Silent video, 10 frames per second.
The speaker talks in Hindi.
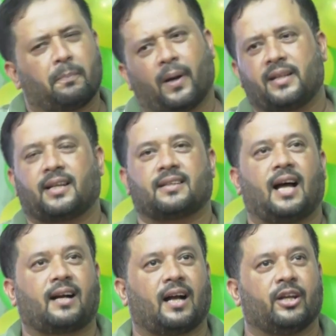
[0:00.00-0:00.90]
बड़ी
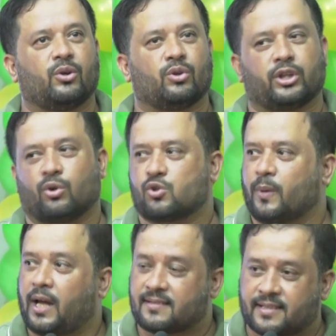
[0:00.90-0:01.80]
दर्दनाक कहानी होती है
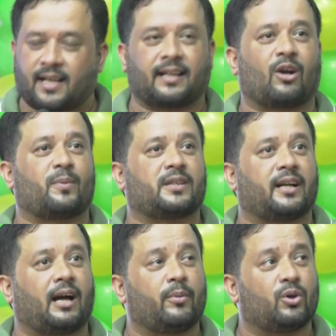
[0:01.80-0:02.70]
उसमें अस्सी हज़ार रुपये
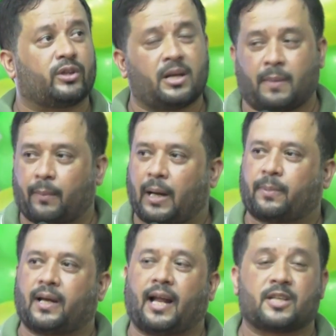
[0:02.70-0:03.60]
तनख्वाह भी होती है माँ
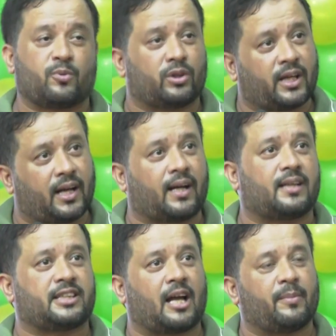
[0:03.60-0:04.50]
बाप का इलाज भी होता है घर
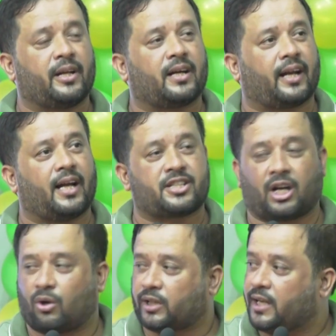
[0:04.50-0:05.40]
का चार महीने का किराया
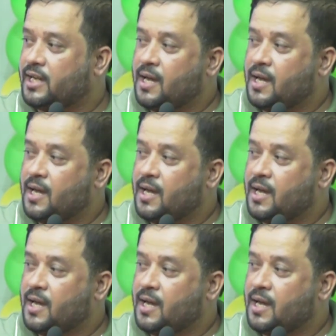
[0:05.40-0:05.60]
चढ़ा होता है